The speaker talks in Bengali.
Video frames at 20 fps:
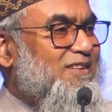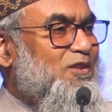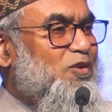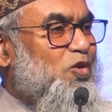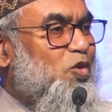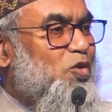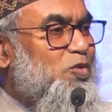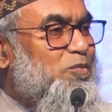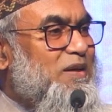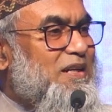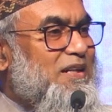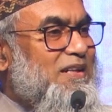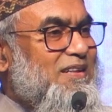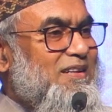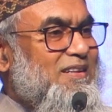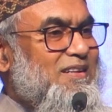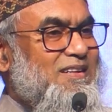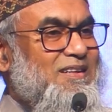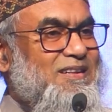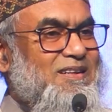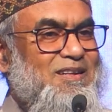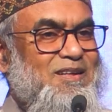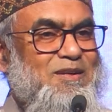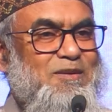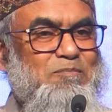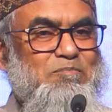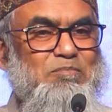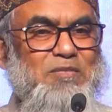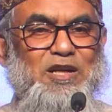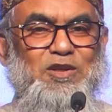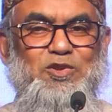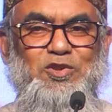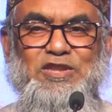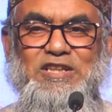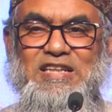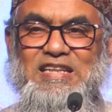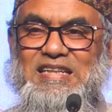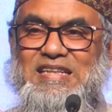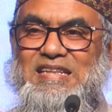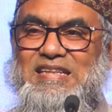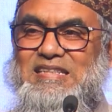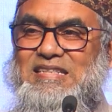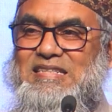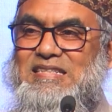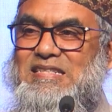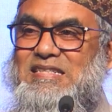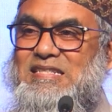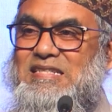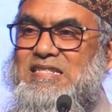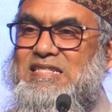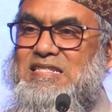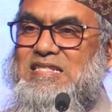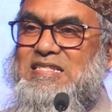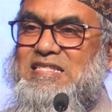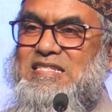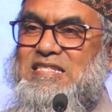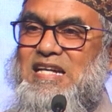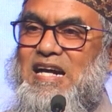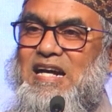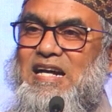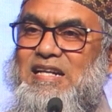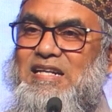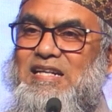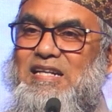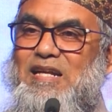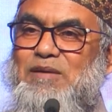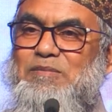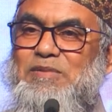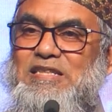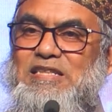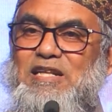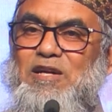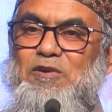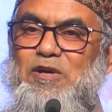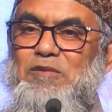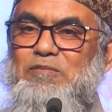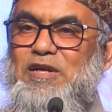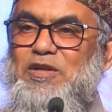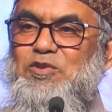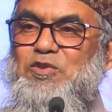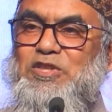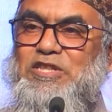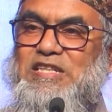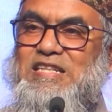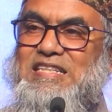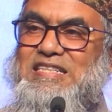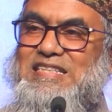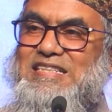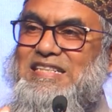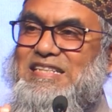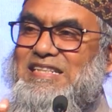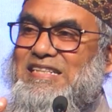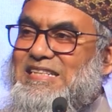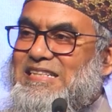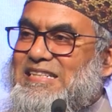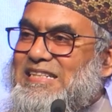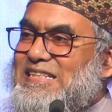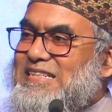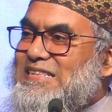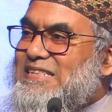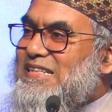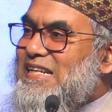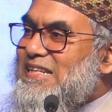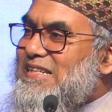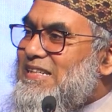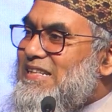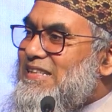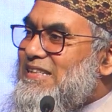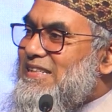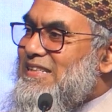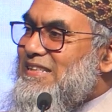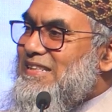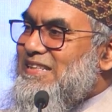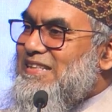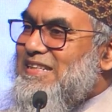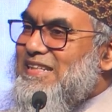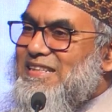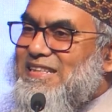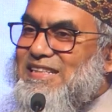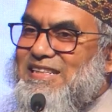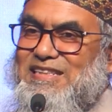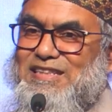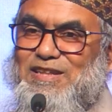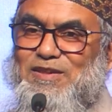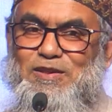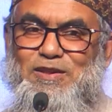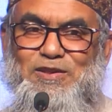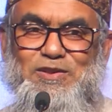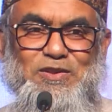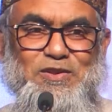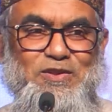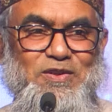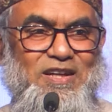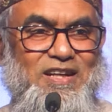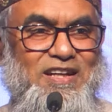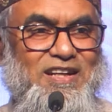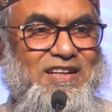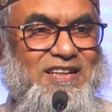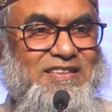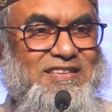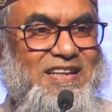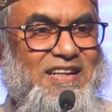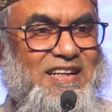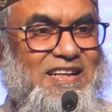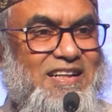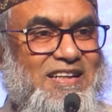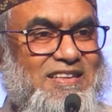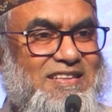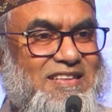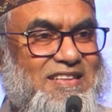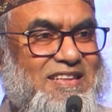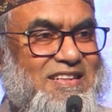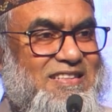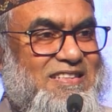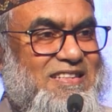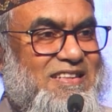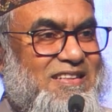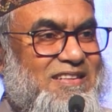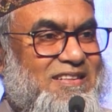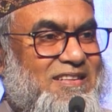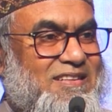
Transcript: তৌবা মানুষকে জাহান্নামে যাওয়া মানুষকে টেনে টেনে জান্নাতের দিকে নিয়ে যাওয়ার জন্য আল্লাহ তালা দিয়েছেন